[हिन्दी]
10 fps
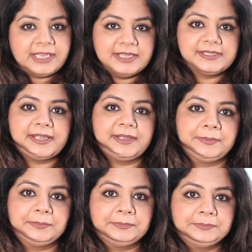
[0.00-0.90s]
केस है
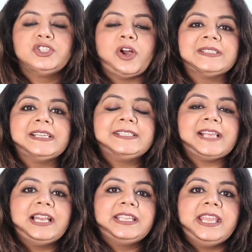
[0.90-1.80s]
चौसठ
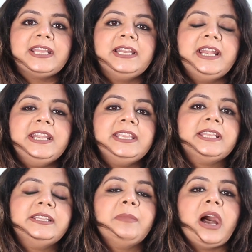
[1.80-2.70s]
साल की एक लेडी
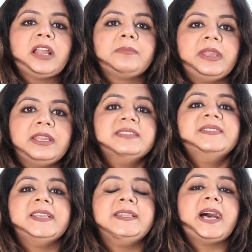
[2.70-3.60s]
के दिमाग में
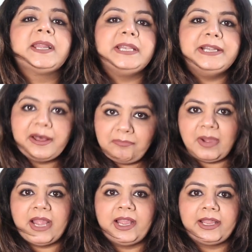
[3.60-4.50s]
जिंदा कीड़ा
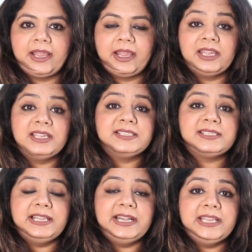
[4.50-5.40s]
पाया गया है
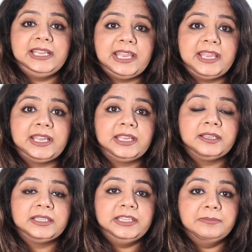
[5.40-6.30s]
इस लेडी के
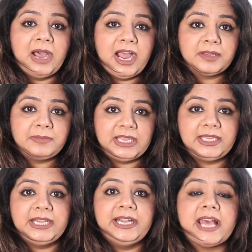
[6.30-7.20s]
दिमाग में
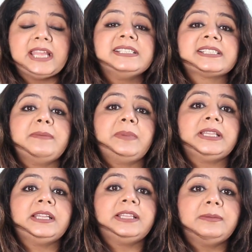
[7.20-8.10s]
कीड़ा है इसका
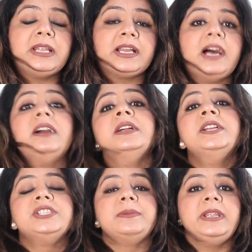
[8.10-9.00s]
पता तब लगा
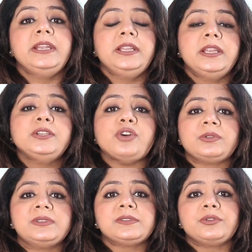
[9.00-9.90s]
जब लेडी ने
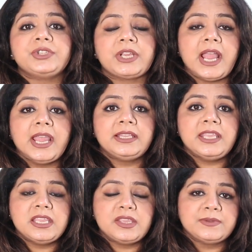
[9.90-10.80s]
डॉक्टर्स को शिकायत
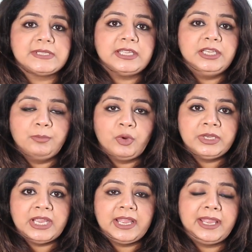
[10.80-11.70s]
की कि उसे
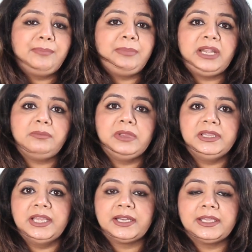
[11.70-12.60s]
निमोनिया है पेट
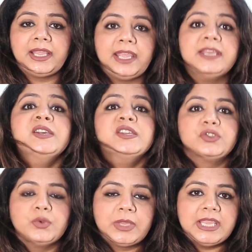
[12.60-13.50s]
में दर्द है
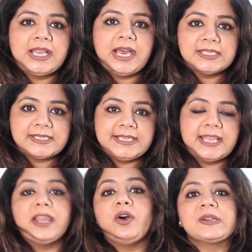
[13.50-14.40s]
सूखी खांसी
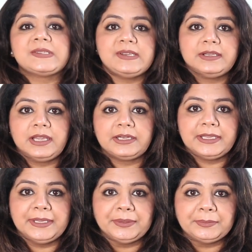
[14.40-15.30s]
है और सिर
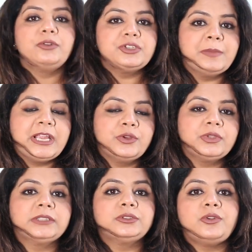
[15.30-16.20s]
दर्द है कुछ महीनों
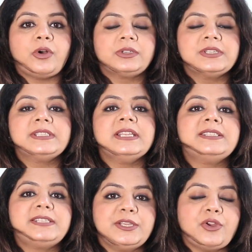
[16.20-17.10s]
तक तो डॉक्टर्स ने
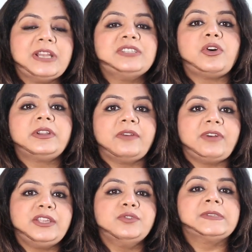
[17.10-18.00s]
स्टीरॉइड्स और
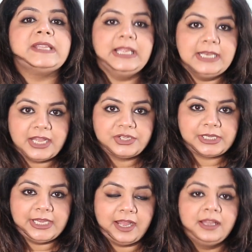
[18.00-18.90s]
दवाइयों से इलाज
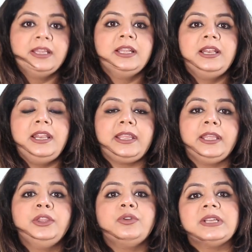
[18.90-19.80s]
किया
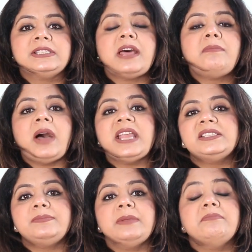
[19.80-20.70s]
लेकिन
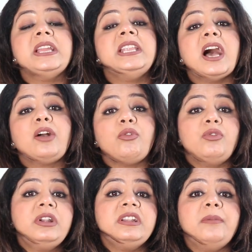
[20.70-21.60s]
2022 में महिला को
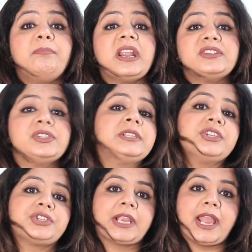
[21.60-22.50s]
डिप्रेशन
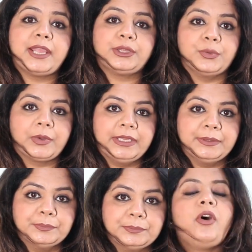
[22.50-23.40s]
की शिकायत हो
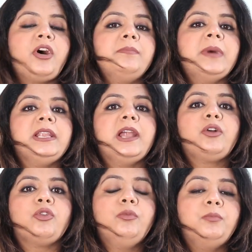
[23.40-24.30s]
गई और महिला
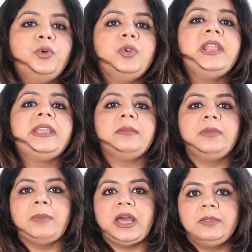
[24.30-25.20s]
को भूलने की
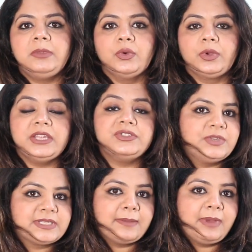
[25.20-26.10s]
बीमारी भी हो गई
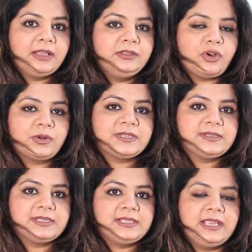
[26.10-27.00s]
जिसके बाद
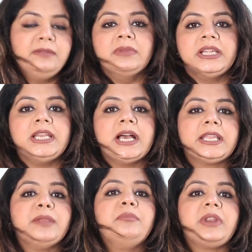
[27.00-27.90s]
डॉक्टर्स ने महिला
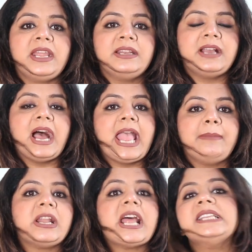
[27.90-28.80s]
के ब्रेन का
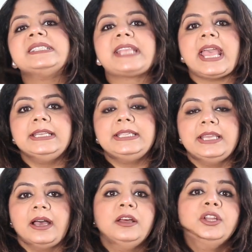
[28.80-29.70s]
एमआरआई स्कैन
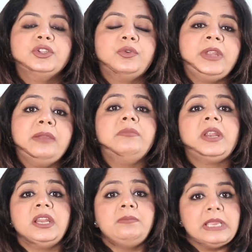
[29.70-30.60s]
किया तो उन्हें
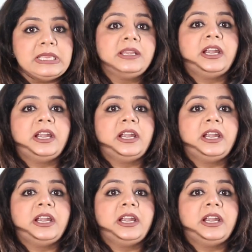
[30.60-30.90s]
ब्रेन में ही